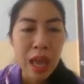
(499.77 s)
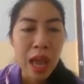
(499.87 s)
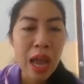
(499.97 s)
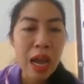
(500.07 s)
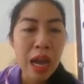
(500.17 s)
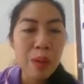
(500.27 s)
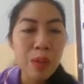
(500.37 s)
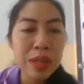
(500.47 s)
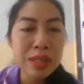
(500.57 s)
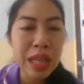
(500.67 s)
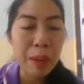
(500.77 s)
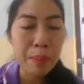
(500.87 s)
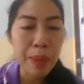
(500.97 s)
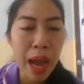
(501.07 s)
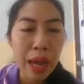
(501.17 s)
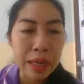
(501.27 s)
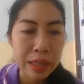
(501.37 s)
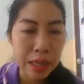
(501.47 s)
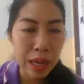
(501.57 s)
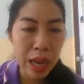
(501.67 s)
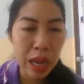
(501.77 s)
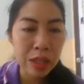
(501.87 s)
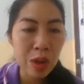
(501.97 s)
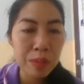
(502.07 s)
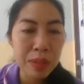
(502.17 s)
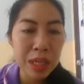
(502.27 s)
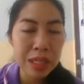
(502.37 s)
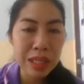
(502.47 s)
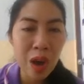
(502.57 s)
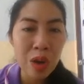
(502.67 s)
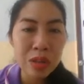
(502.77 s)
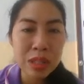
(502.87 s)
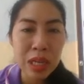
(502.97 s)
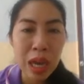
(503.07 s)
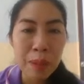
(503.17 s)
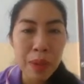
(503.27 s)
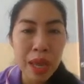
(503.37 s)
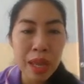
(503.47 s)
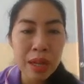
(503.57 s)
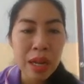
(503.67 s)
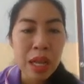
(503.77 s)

อ่าคำว่าสัมผัสนะคะ ต้องมีซอเสือเป็น